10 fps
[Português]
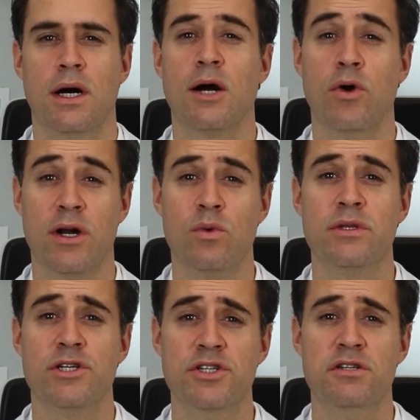Agora,
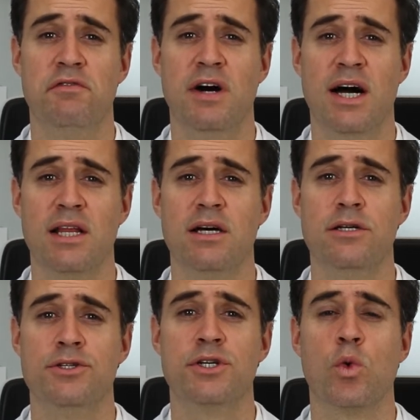quando a gente
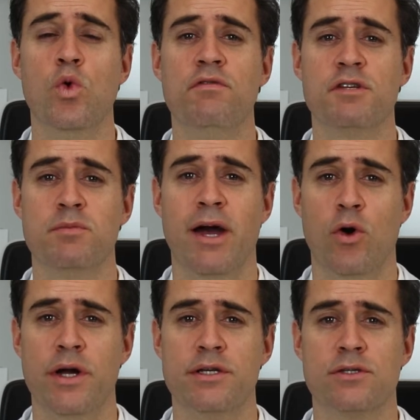fala de curvas
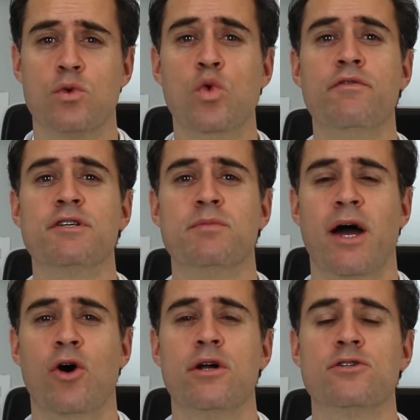maiores, curvas
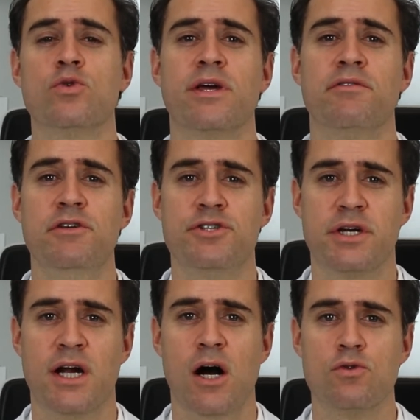maiores do que 20
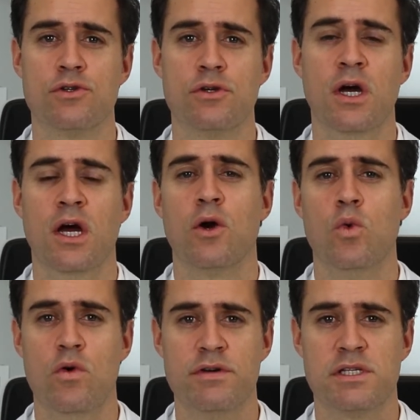graus,
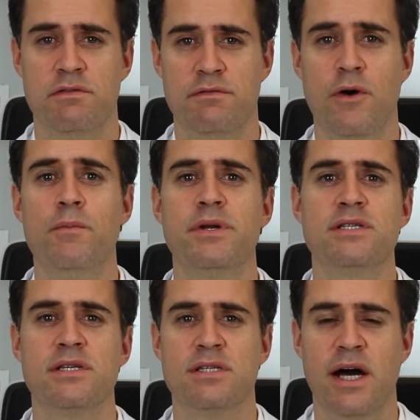curvas que vão
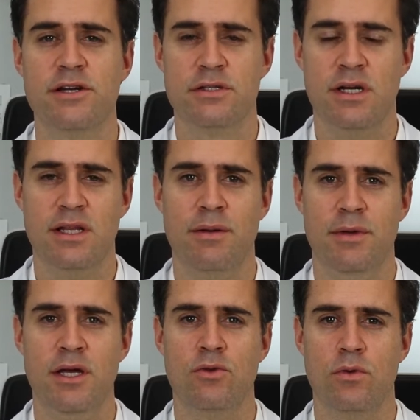precisar de
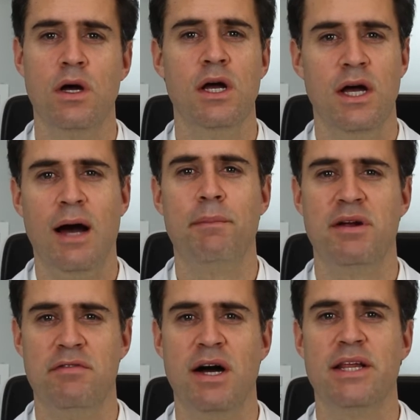tratamento, a
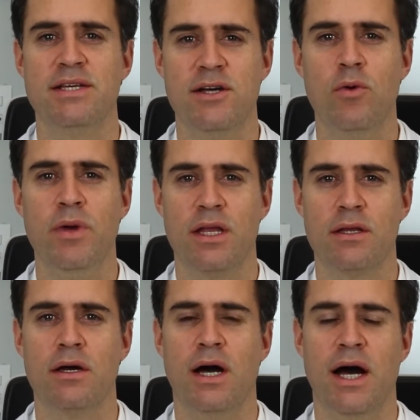prevalência
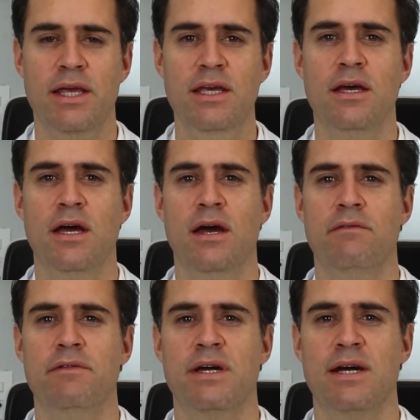aumenta. Aí
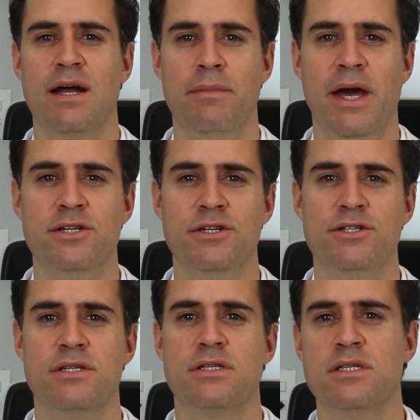fica na média
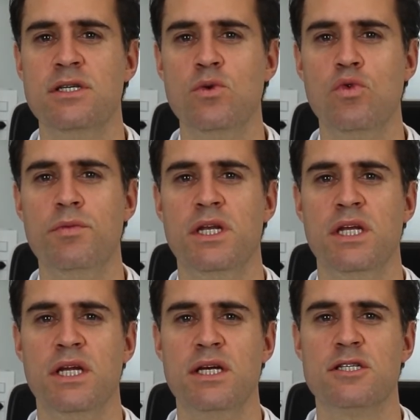de 5
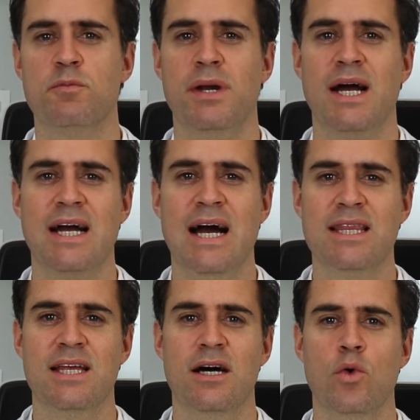meninas para
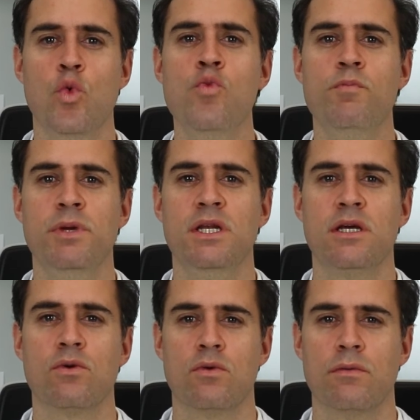cada um
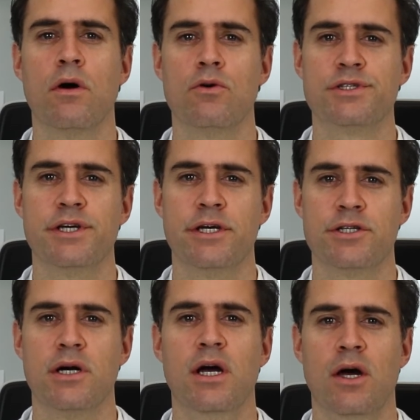menino, ou
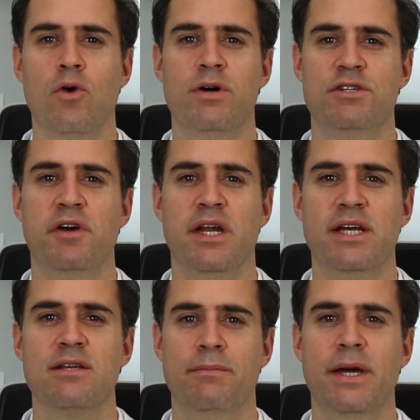seja, uma
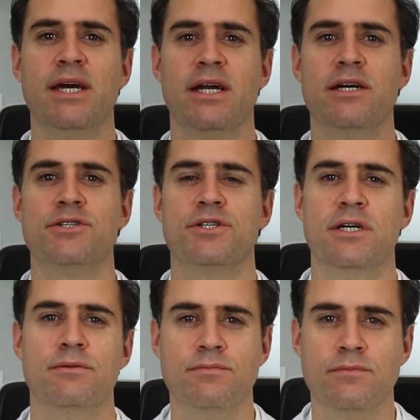diferença bem grande,
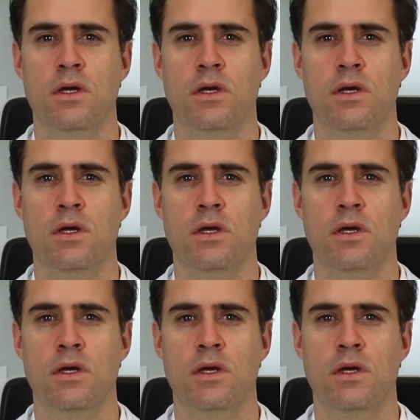né?